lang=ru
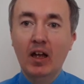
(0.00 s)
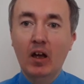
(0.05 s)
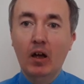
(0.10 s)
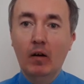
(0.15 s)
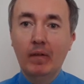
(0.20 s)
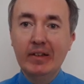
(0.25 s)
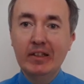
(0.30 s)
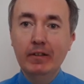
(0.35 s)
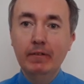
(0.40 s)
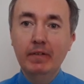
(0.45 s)

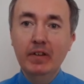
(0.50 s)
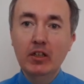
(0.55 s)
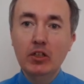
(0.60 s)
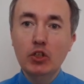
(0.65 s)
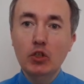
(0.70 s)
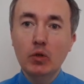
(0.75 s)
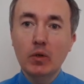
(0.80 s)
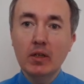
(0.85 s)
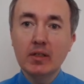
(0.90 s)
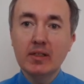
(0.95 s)
А в этом
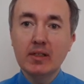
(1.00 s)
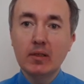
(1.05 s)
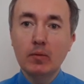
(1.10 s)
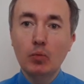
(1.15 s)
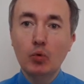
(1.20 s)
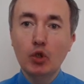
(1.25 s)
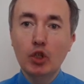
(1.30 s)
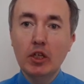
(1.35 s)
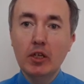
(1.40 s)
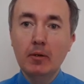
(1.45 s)
видео
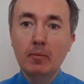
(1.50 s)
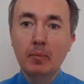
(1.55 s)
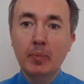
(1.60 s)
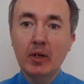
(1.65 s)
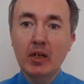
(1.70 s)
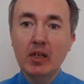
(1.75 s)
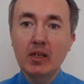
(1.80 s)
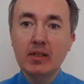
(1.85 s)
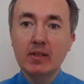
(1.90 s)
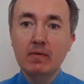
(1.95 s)
рассмотрим
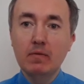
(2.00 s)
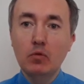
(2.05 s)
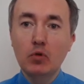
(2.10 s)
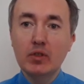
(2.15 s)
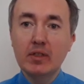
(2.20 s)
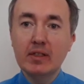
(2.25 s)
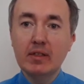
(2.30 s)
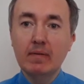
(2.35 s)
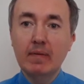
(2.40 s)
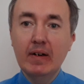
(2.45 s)

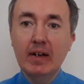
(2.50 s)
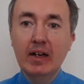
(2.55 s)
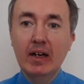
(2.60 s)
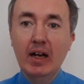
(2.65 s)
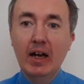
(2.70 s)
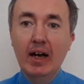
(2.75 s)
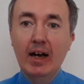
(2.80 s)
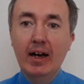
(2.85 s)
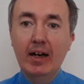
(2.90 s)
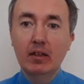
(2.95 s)

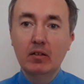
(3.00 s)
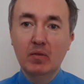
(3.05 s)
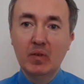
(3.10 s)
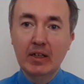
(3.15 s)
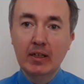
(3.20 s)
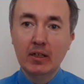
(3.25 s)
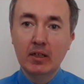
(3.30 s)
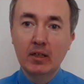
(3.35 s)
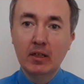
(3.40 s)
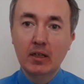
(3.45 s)
производство халвы.